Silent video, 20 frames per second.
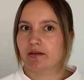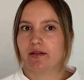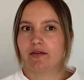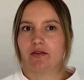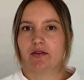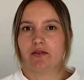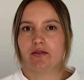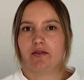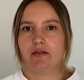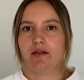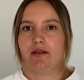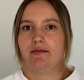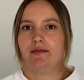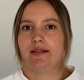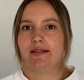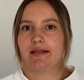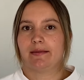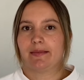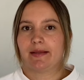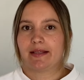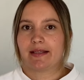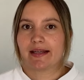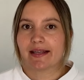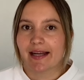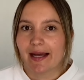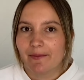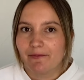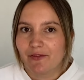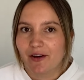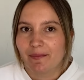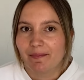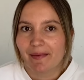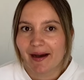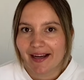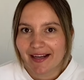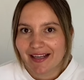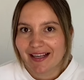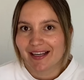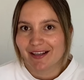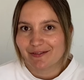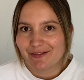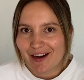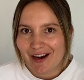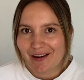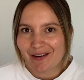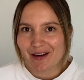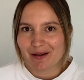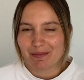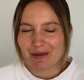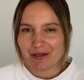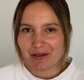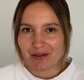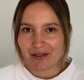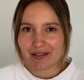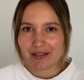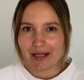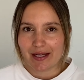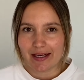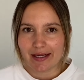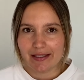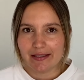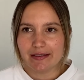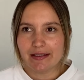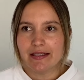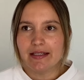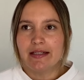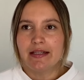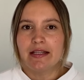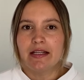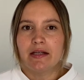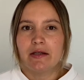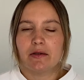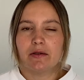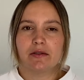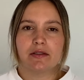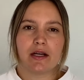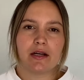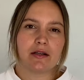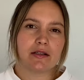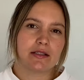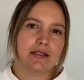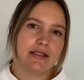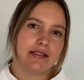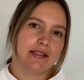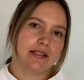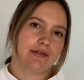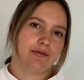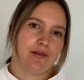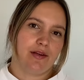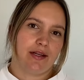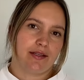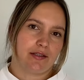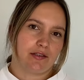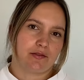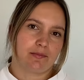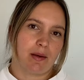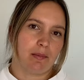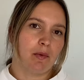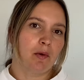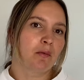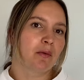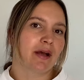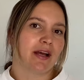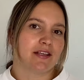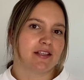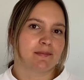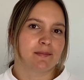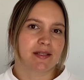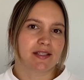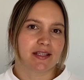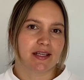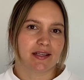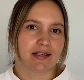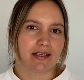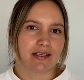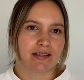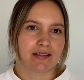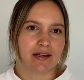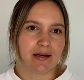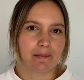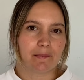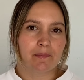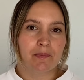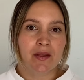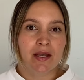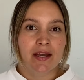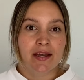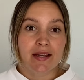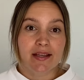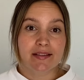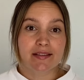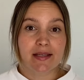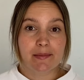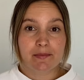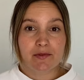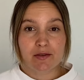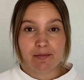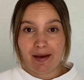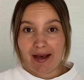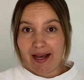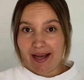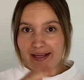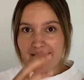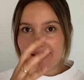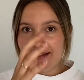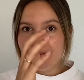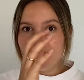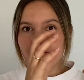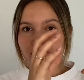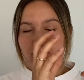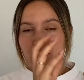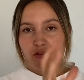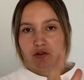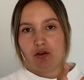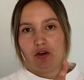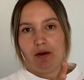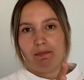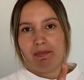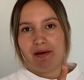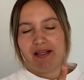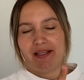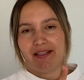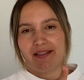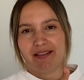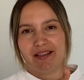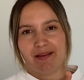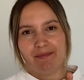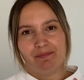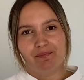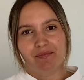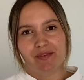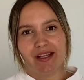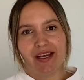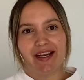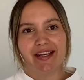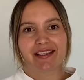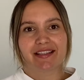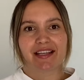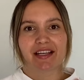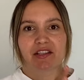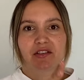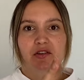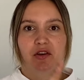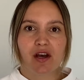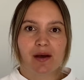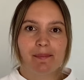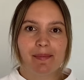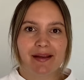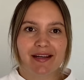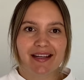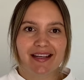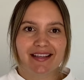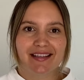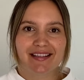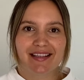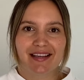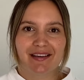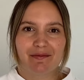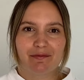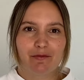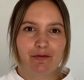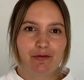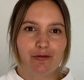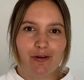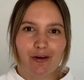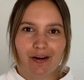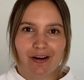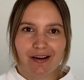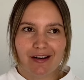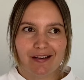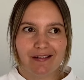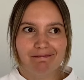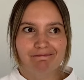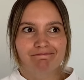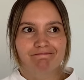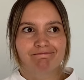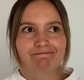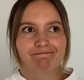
oder sonst irgendwas, aber ich kann einfach meine Erfahrungen mit euch teilen und auch die, die ich vielleicht aus meinem Umkreis mitgekriegt habe. Es gibt zum einen das Körperliche. Ja, ich kann körperlich voll